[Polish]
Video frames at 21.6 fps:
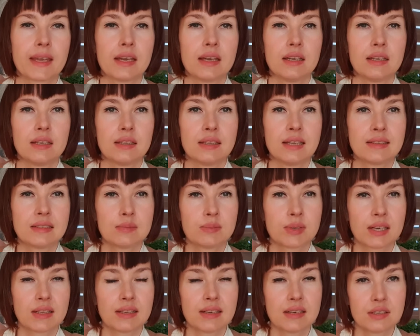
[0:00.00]
E, na tym
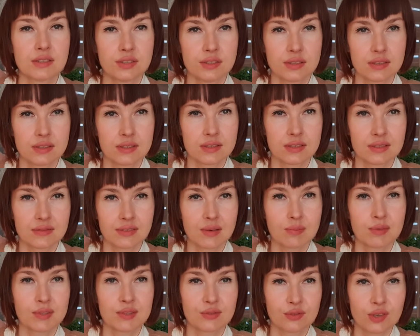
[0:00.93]
kanale dzielę się z
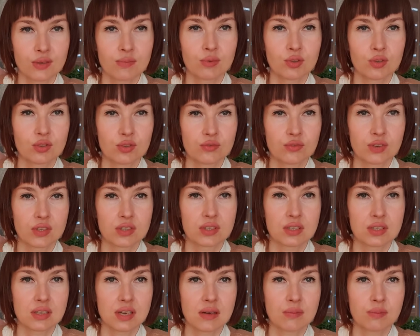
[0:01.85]
Wami swoimi
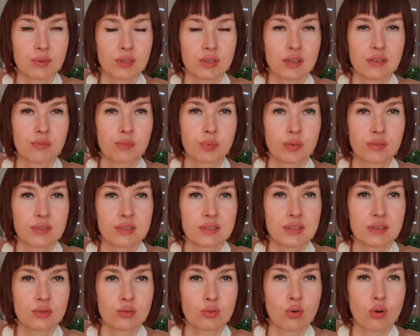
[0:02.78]
doświadczeniami w
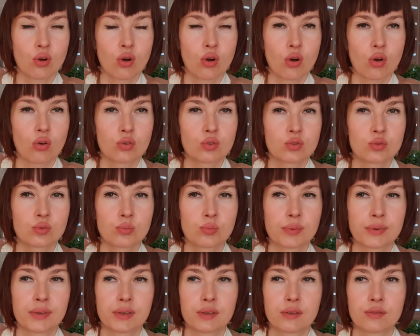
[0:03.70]
prowadzeniu
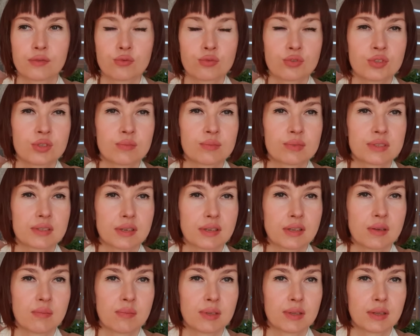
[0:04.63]
osób e, w różnym
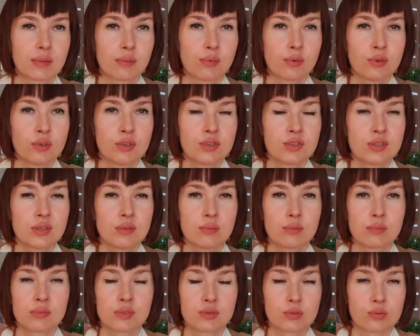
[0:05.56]
stanie
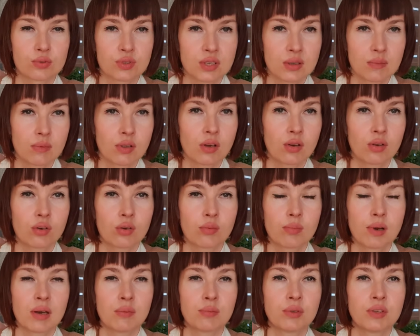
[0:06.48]
metabolicznym, z różnymi
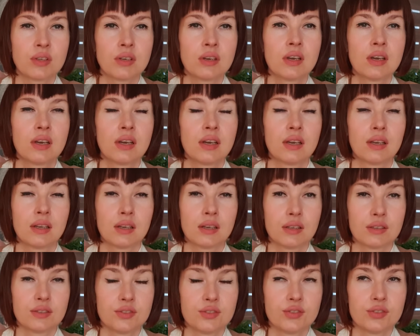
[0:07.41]
chorobami.
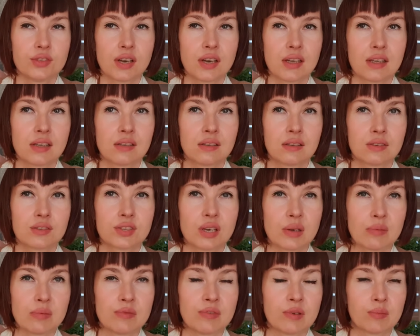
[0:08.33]
Dzisiaj
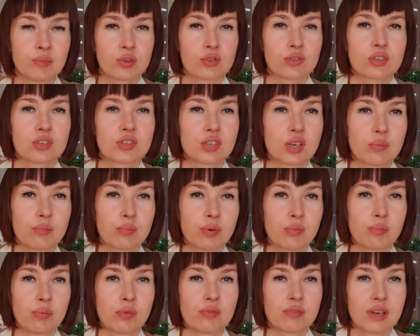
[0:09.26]
chciałabym Wam troszeczkę
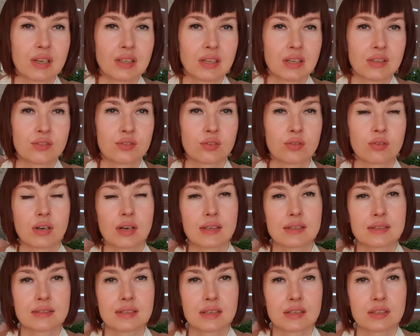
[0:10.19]
popowiadać o
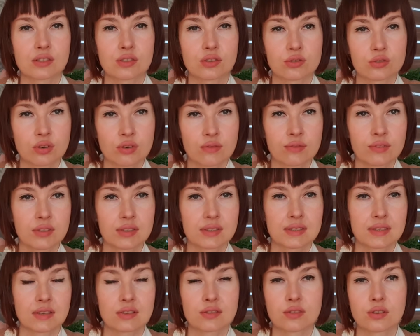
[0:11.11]
reakcjach krzyżowych
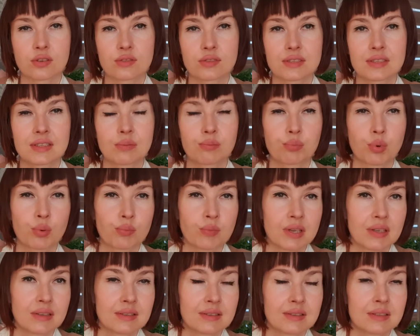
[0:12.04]
zachodzących
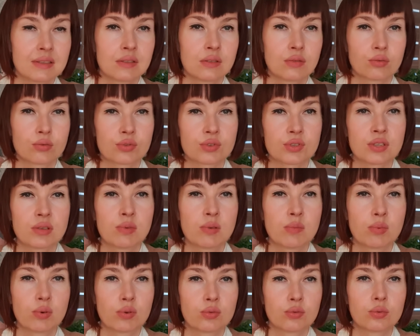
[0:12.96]
pomiędzy
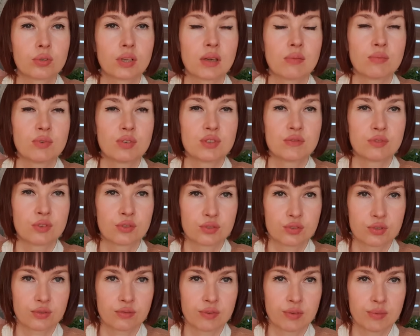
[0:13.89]
różnymi produktami
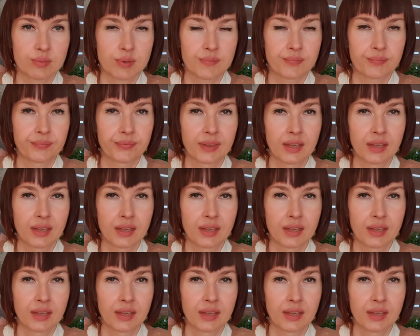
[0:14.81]
żywnościowymi.